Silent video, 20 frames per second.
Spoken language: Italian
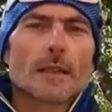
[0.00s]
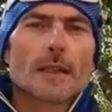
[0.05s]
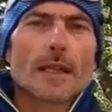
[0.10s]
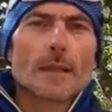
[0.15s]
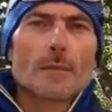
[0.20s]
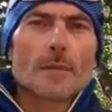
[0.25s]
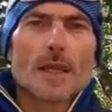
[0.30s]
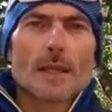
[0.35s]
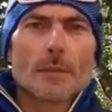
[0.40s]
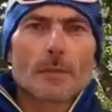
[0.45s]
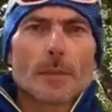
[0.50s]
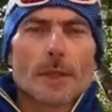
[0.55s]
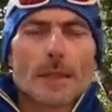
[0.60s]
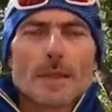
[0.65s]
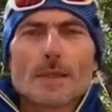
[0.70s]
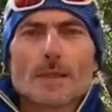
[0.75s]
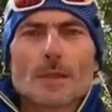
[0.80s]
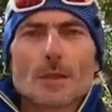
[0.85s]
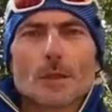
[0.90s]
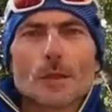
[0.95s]
le mie
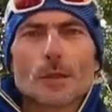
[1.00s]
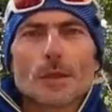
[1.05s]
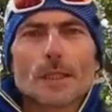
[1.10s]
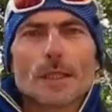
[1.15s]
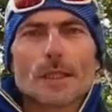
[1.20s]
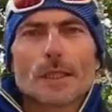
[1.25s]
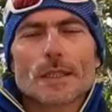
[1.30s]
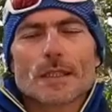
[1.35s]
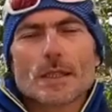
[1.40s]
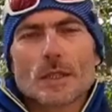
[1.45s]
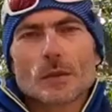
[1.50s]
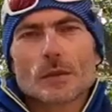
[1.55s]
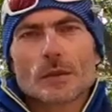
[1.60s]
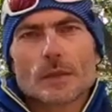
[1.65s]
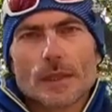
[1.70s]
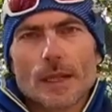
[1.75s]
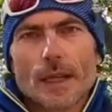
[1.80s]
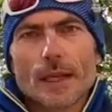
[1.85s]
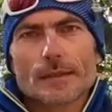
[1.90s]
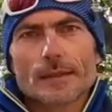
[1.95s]
impressioni
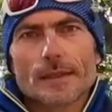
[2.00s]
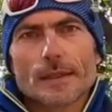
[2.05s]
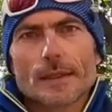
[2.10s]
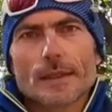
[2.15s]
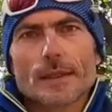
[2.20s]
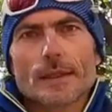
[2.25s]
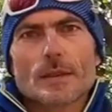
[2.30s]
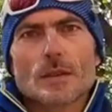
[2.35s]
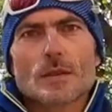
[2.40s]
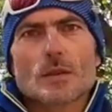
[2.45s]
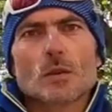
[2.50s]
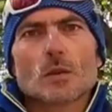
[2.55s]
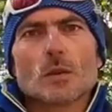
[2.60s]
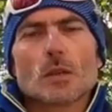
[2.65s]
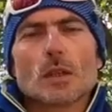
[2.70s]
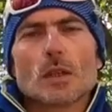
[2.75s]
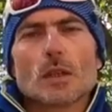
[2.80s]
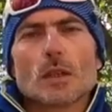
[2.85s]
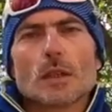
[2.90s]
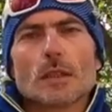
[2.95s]
riscontrate
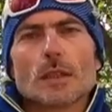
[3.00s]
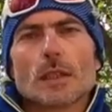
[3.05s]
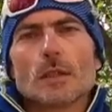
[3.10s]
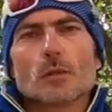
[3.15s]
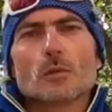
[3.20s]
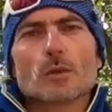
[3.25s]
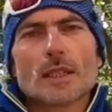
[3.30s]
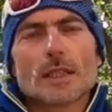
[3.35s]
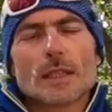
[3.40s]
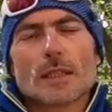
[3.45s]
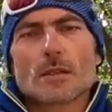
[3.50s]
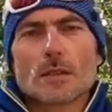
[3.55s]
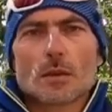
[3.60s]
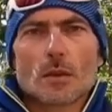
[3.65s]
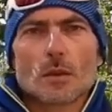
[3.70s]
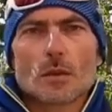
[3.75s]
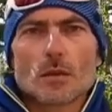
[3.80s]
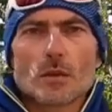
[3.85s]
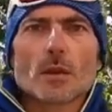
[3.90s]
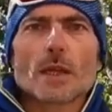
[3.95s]

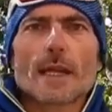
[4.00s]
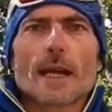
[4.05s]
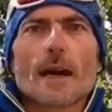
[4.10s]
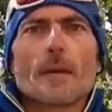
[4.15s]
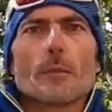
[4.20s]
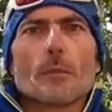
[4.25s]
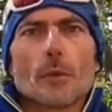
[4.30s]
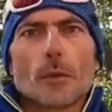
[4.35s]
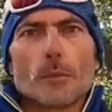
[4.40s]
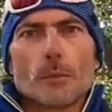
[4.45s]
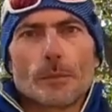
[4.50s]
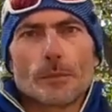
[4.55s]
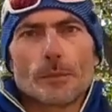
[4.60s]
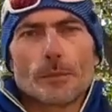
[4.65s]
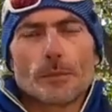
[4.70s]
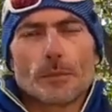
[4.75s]
nell'utilizzo sul campo.